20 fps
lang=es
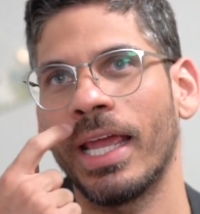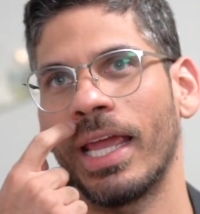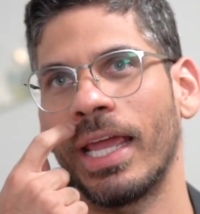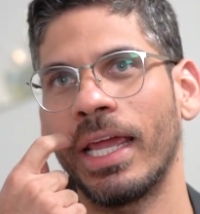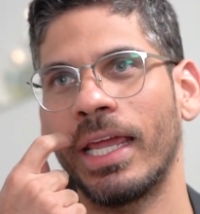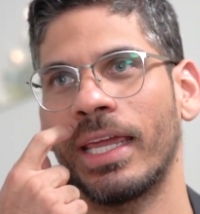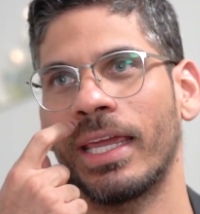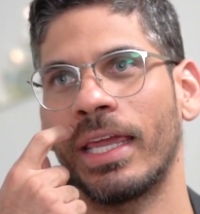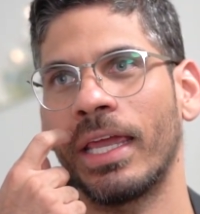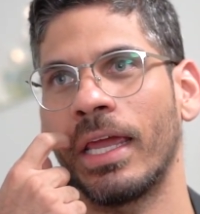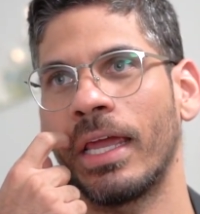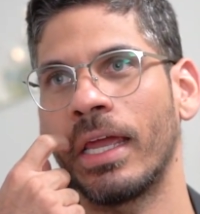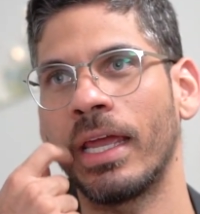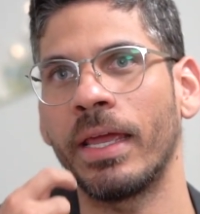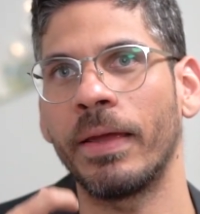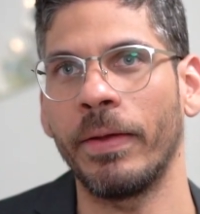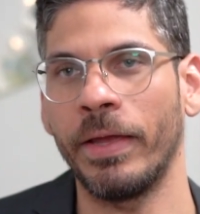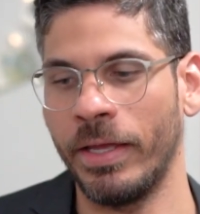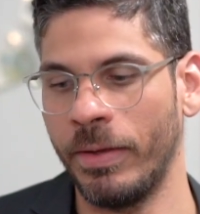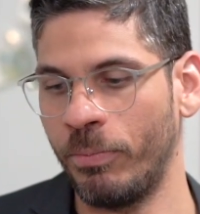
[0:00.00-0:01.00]
es
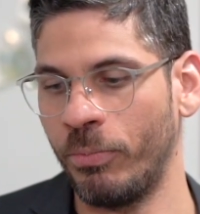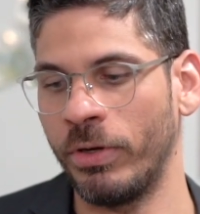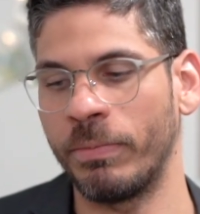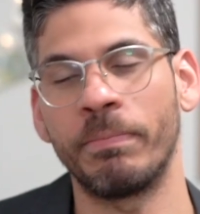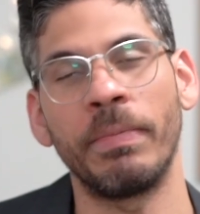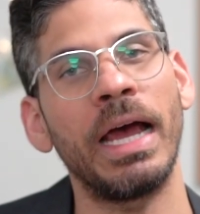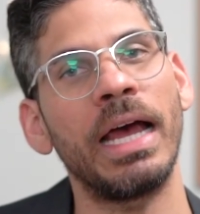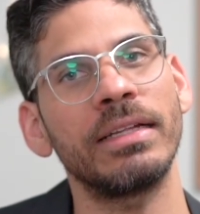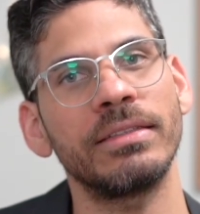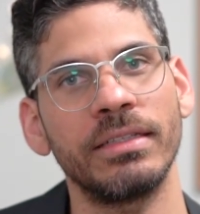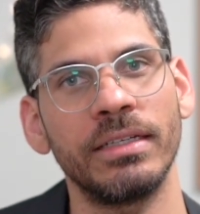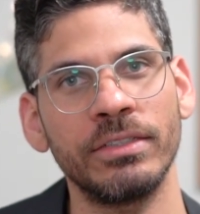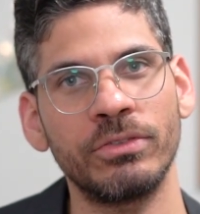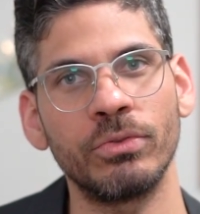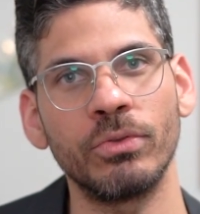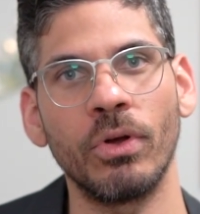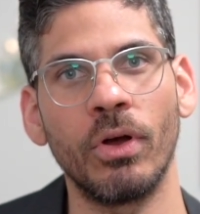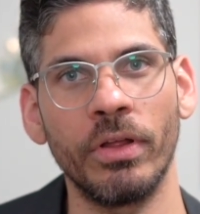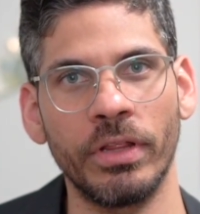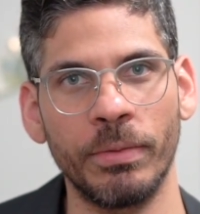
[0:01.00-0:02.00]
que eh, pues Bad es
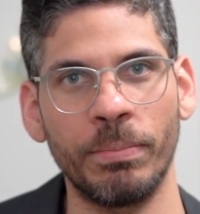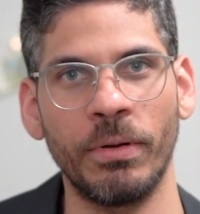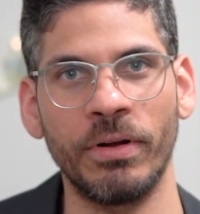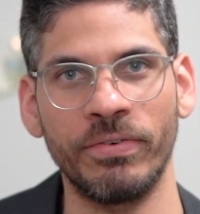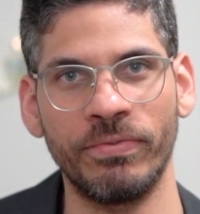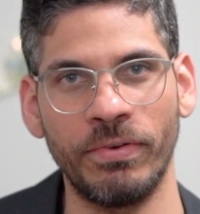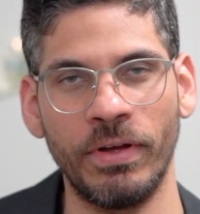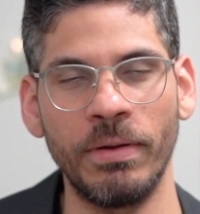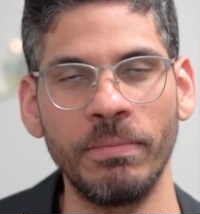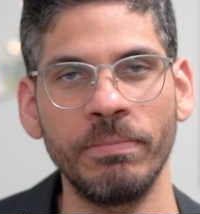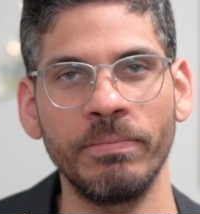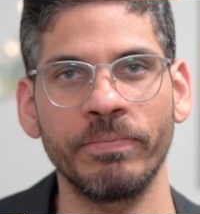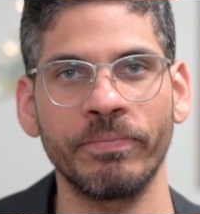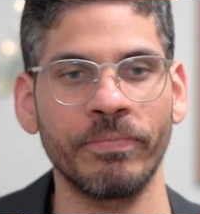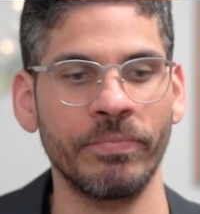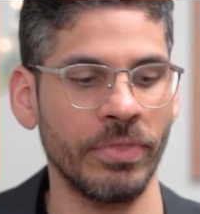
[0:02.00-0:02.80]
un eau de parfum